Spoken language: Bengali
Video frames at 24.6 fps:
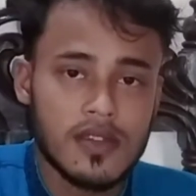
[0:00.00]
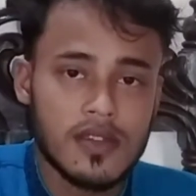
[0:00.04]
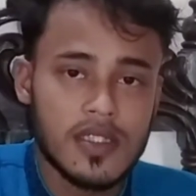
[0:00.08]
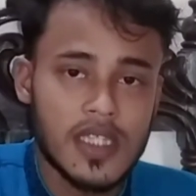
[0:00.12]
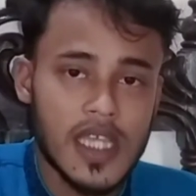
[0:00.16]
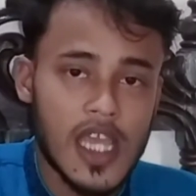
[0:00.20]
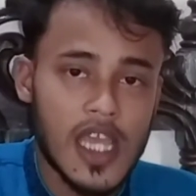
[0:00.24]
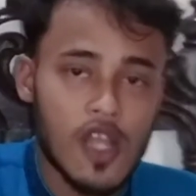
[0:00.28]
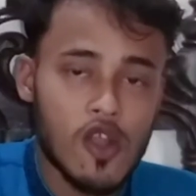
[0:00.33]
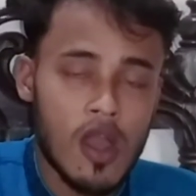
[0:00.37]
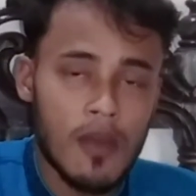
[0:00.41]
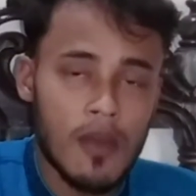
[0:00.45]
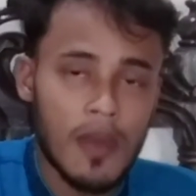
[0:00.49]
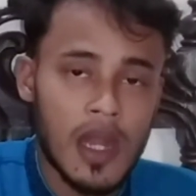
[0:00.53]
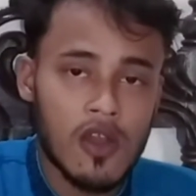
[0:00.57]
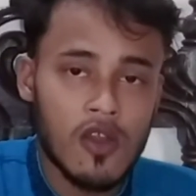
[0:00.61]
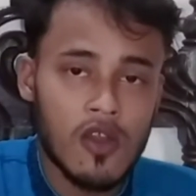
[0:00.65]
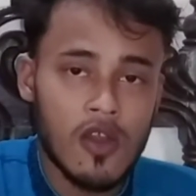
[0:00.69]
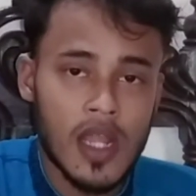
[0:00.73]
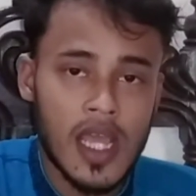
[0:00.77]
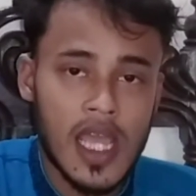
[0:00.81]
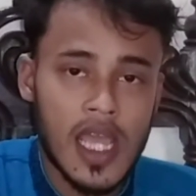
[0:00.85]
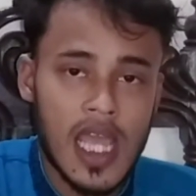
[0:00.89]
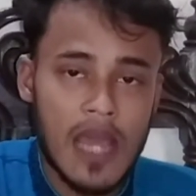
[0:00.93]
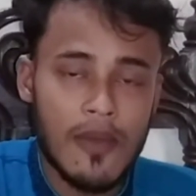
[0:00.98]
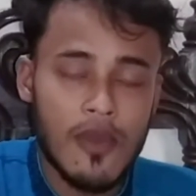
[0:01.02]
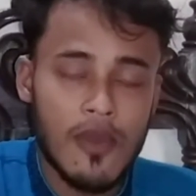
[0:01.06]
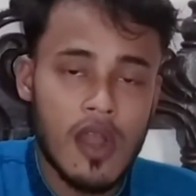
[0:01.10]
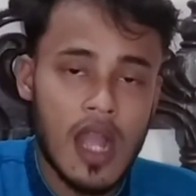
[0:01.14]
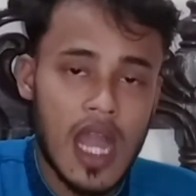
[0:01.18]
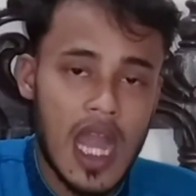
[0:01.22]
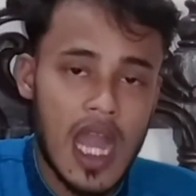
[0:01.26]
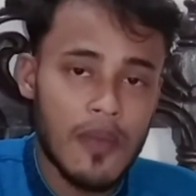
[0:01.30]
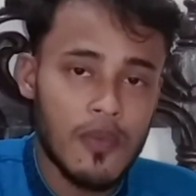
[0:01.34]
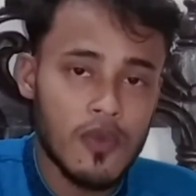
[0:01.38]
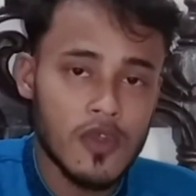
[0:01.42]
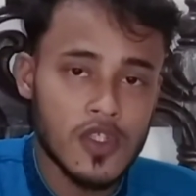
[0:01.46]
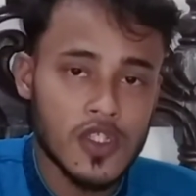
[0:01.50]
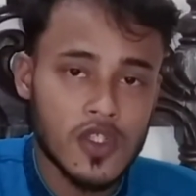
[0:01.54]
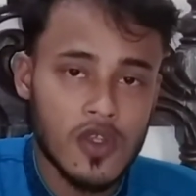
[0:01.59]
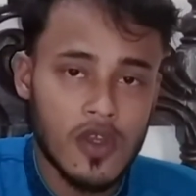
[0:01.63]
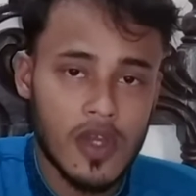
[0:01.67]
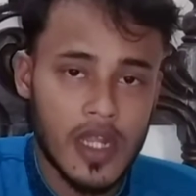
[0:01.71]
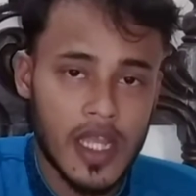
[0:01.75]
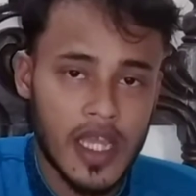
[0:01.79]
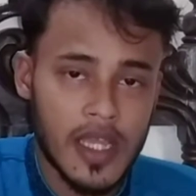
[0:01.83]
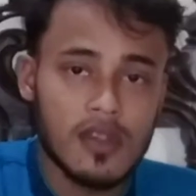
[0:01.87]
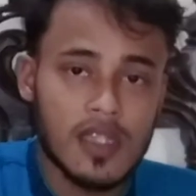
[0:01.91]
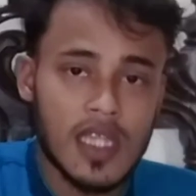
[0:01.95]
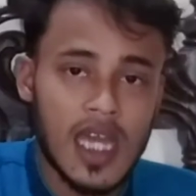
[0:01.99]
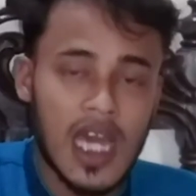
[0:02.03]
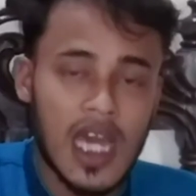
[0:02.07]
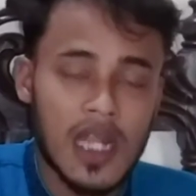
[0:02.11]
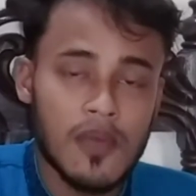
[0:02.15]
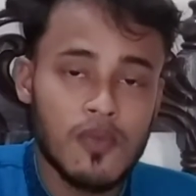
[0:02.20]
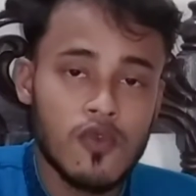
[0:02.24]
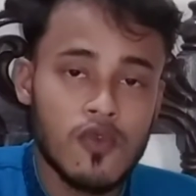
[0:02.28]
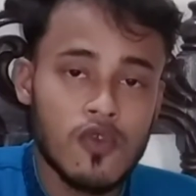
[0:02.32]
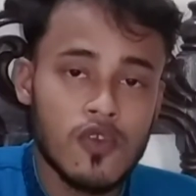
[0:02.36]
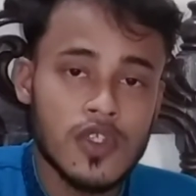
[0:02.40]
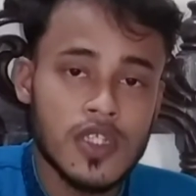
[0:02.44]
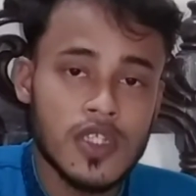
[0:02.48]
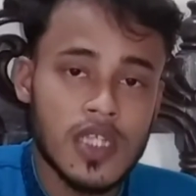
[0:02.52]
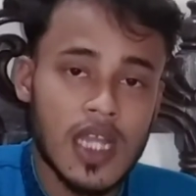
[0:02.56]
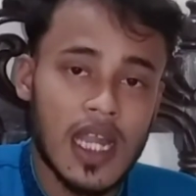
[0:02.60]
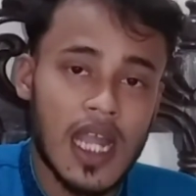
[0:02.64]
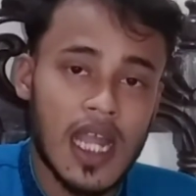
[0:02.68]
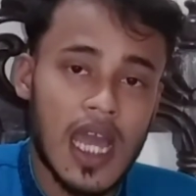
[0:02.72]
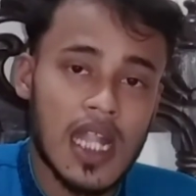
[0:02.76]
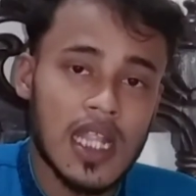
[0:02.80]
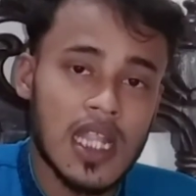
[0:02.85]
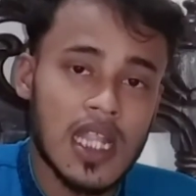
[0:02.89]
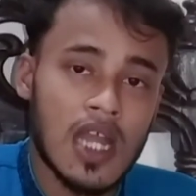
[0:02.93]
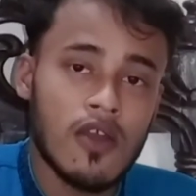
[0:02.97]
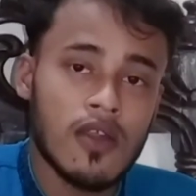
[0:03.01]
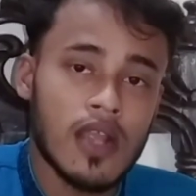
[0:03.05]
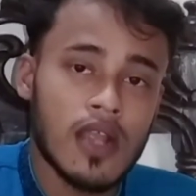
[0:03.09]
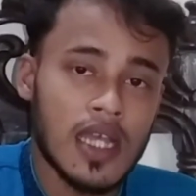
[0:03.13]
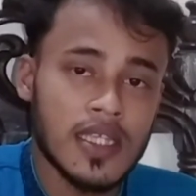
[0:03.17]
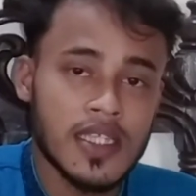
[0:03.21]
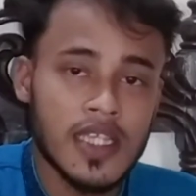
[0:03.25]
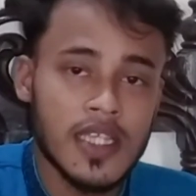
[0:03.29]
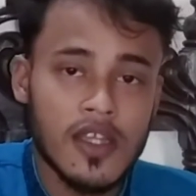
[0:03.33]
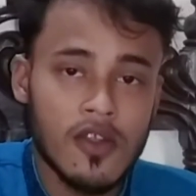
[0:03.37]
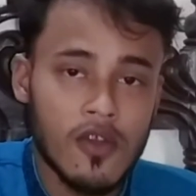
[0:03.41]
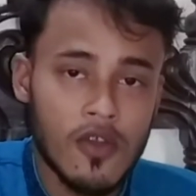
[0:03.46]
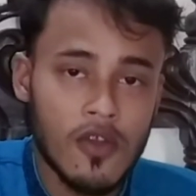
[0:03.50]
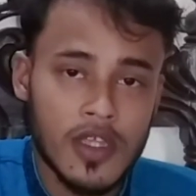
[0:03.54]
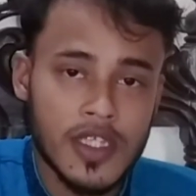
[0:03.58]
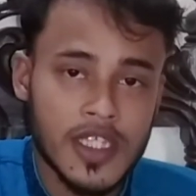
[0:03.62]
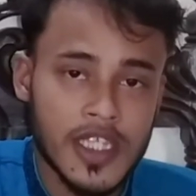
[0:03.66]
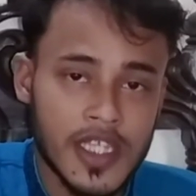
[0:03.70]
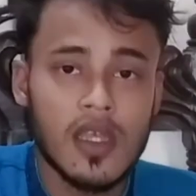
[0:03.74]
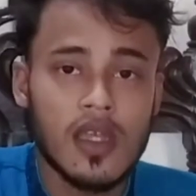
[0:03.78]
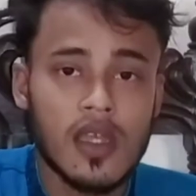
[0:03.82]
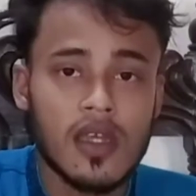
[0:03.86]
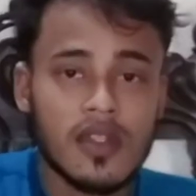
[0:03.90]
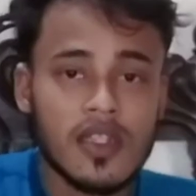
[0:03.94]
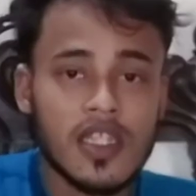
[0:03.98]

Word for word: যে ক্ষমা করে এবং আপোষ করে তার পুরস্কার আল্লাহর কাছেই রয়েছে